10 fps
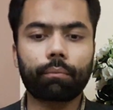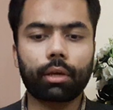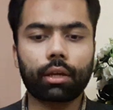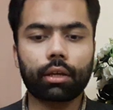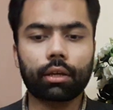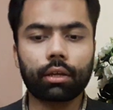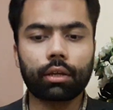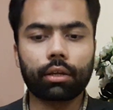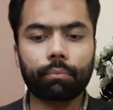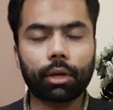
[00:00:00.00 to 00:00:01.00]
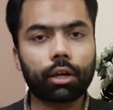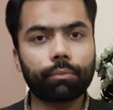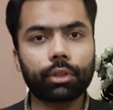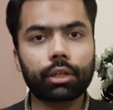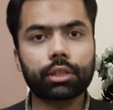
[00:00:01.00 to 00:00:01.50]
मैं
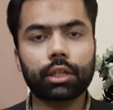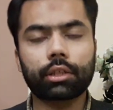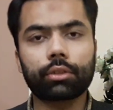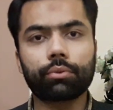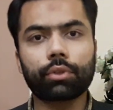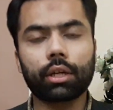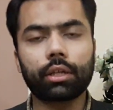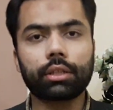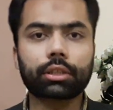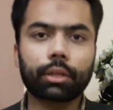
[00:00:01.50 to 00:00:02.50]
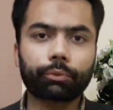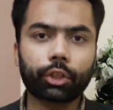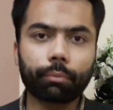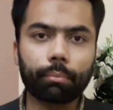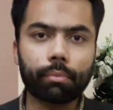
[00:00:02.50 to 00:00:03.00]
पैगाम देना चाहता हूँ कि डिस्क्रिप्शन
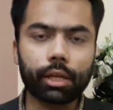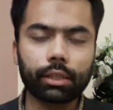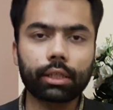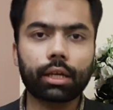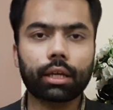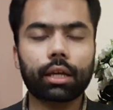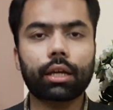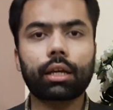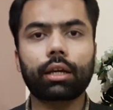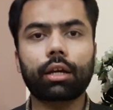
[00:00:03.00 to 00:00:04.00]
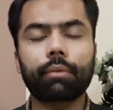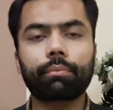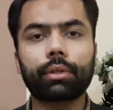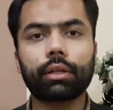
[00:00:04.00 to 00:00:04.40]
में मेल दिया गया है अगर आप